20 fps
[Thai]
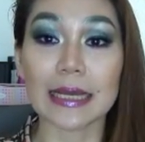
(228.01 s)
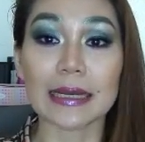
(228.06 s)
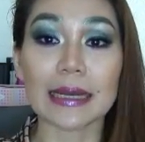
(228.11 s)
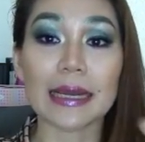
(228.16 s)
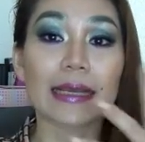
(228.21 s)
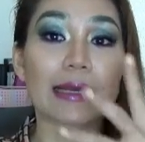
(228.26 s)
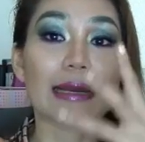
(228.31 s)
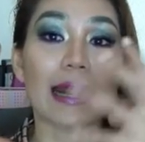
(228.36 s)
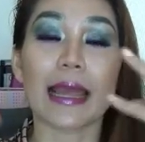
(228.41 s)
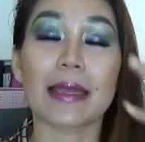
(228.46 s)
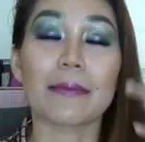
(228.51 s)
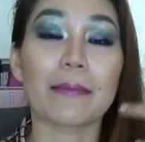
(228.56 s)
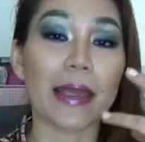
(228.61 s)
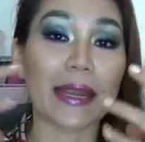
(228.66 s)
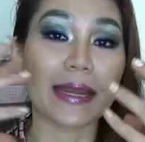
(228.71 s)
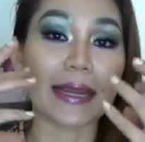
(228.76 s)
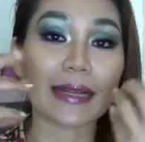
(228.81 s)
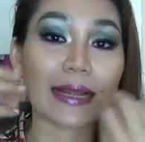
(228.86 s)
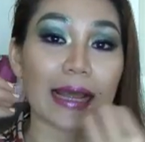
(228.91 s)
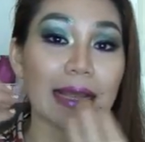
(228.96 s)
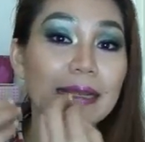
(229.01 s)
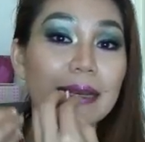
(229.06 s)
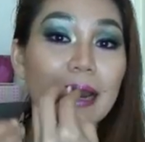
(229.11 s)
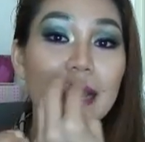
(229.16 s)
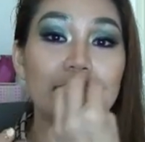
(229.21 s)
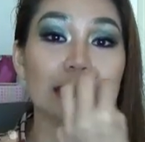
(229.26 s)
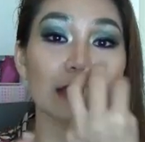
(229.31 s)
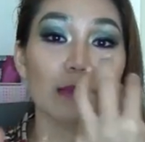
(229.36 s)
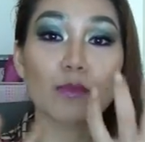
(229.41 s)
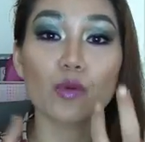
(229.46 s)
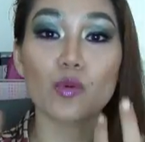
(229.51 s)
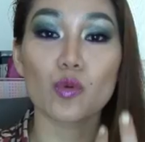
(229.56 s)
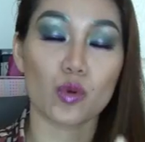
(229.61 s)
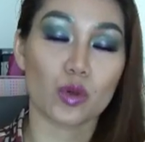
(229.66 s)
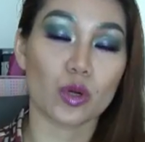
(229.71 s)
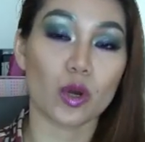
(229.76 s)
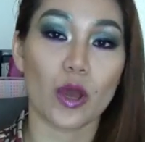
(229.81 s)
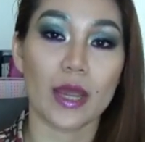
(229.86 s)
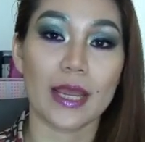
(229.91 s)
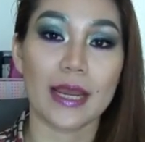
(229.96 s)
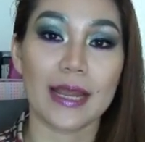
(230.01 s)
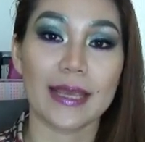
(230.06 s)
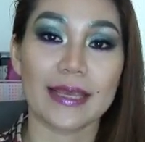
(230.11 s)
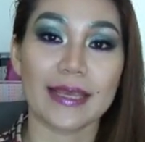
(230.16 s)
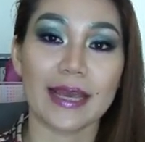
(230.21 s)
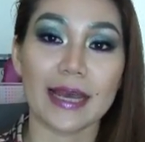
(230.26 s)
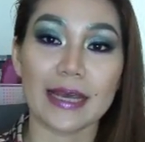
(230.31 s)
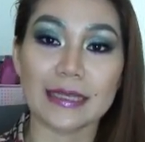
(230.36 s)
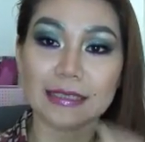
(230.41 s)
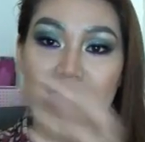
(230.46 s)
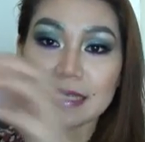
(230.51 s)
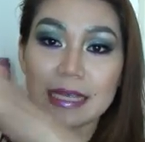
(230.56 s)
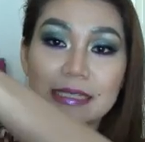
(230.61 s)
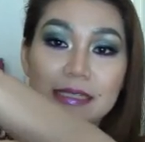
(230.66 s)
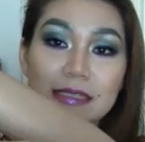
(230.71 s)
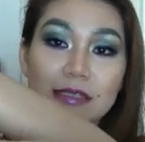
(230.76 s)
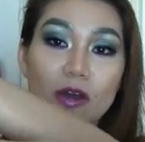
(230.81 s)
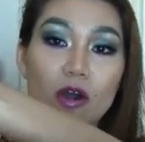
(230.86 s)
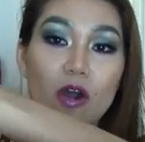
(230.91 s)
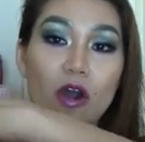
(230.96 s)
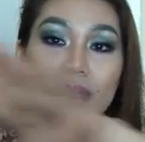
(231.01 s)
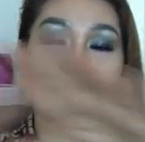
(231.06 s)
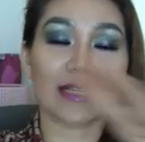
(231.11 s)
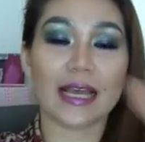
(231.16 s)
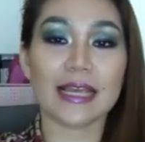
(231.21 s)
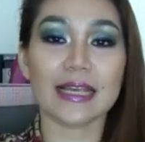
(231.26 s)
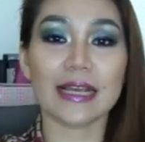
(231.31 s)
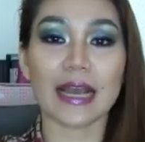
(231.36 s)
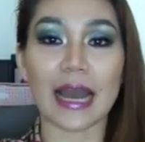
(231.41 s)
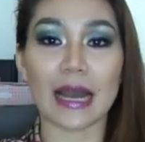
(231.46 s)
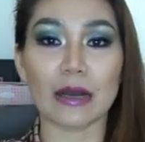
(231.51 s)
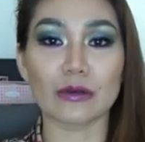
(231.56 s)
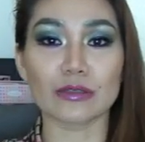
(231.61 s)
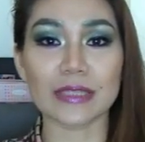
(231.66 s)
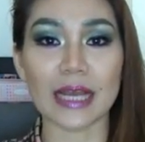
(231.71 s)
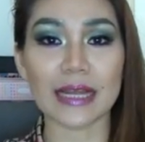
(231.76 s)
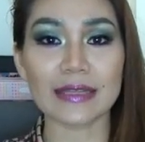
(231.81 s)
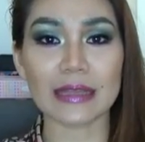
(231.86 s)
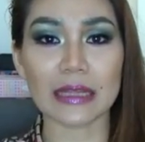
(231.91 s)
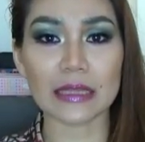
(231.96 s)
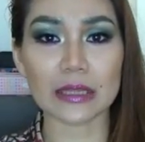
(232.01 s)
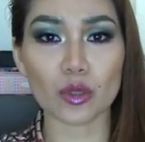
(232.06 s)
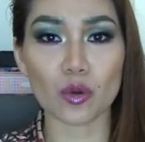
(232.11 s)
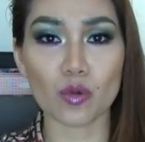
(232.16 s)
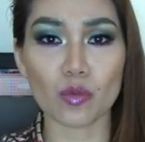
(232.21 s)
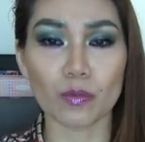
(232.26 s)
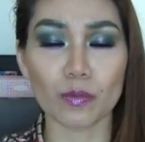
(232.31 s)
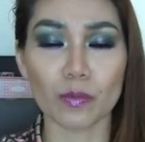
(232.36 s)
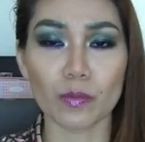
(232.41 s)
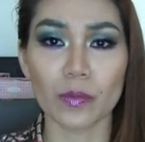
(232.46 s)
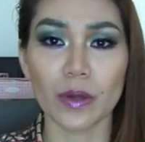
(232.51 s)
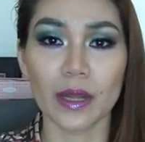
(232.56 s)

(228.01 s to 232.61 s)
ไกลๆไปไกล ๆจมูกหน่อยอะไรเงี้ยค่ะ ใช้ศอกใช้เข่าใช้ตาตุ่ม